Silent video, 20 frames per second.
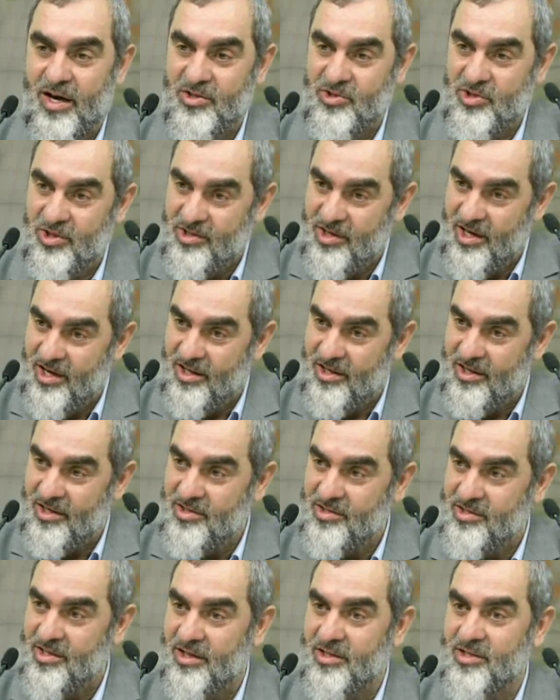açık renkli
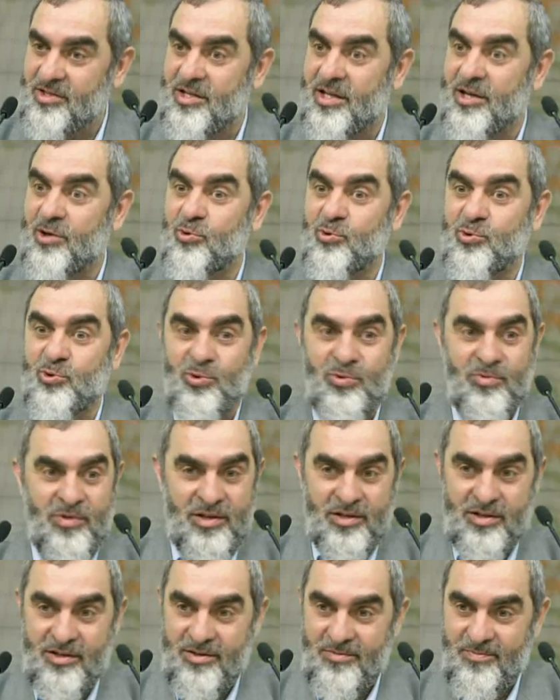insanın sana huzur
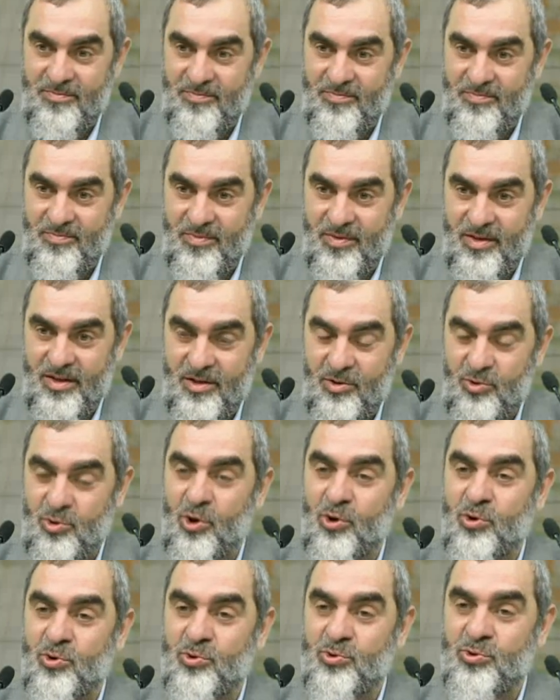verir?
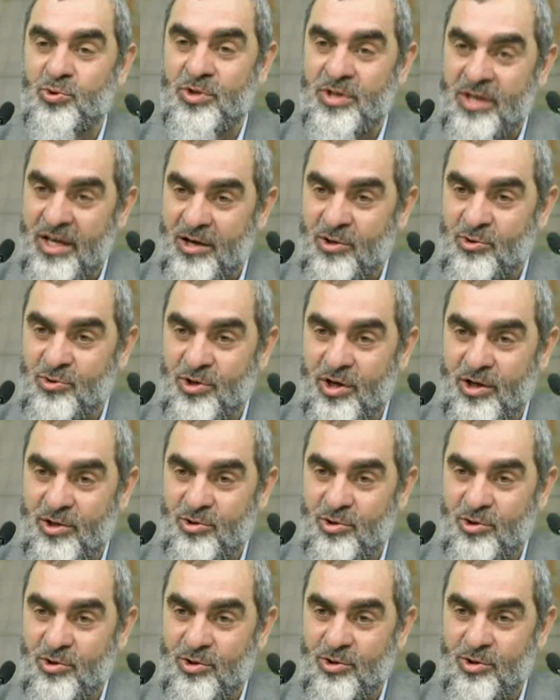Gökyüzü niye güzel
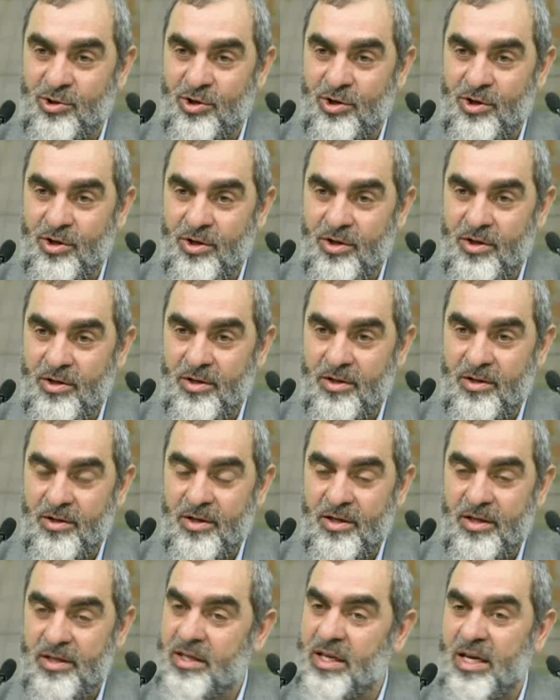görünüyor?
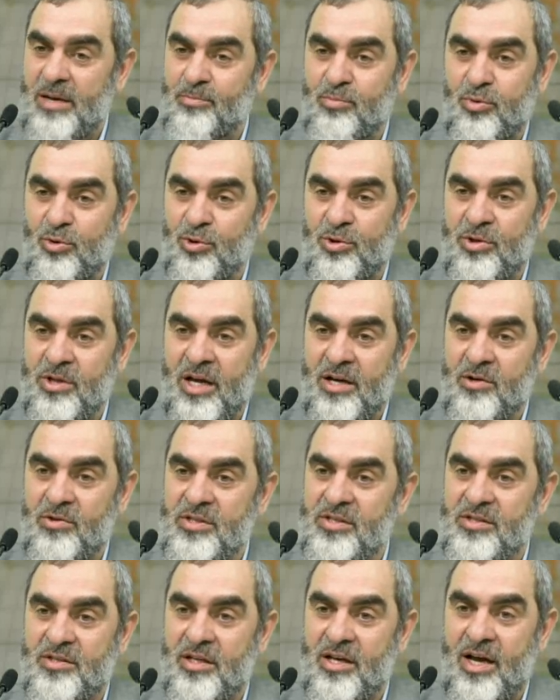Niye bulutlar
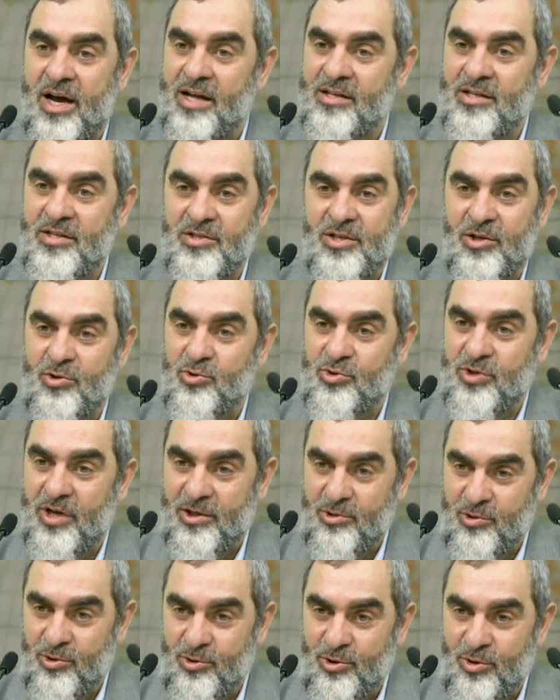istila edince
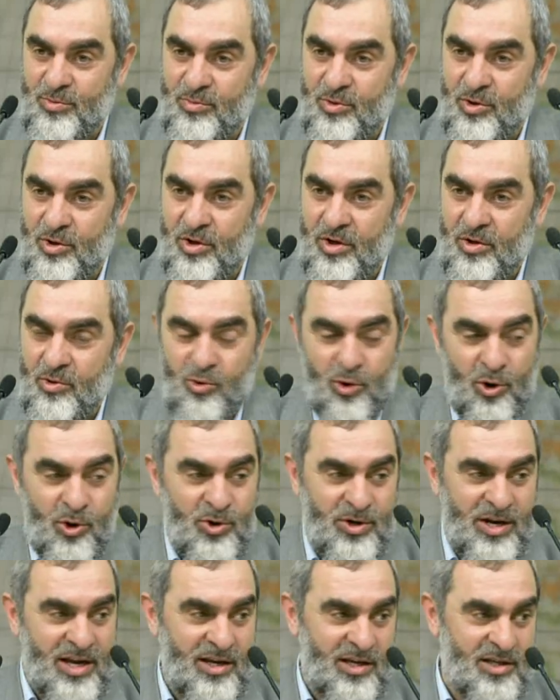güzel görünmüyor?
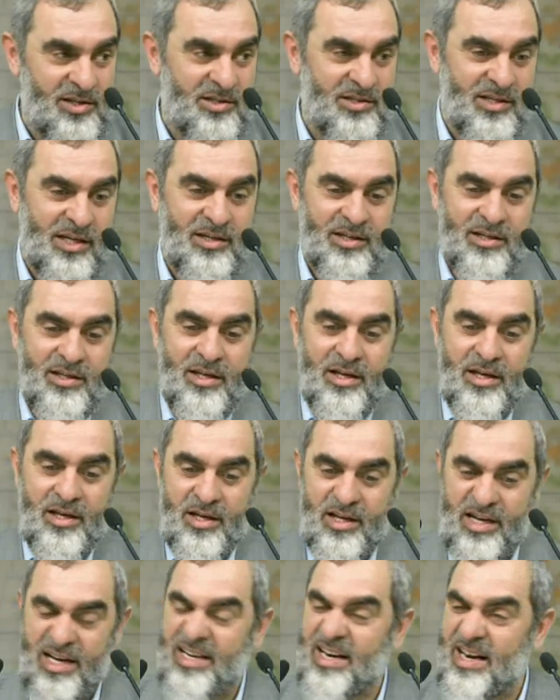Koyu renk insanı
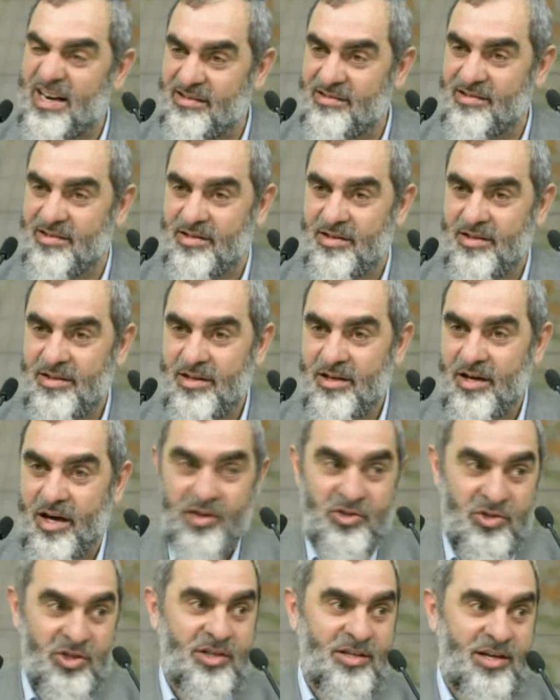karartır.
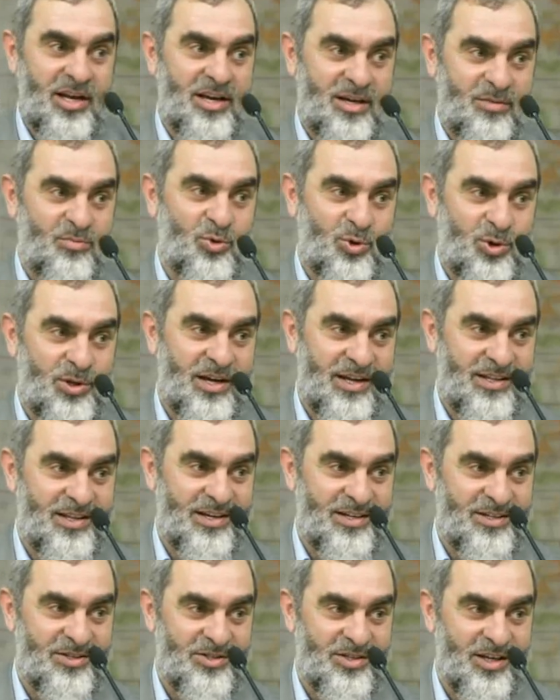Açık renk mutlu
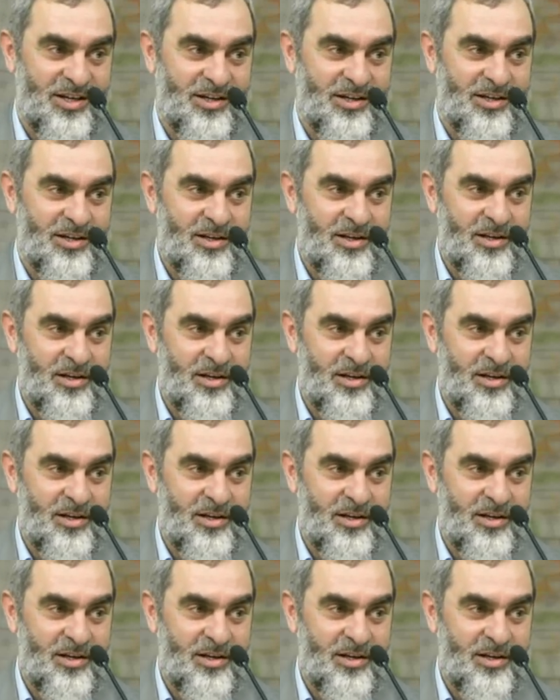eder insanı.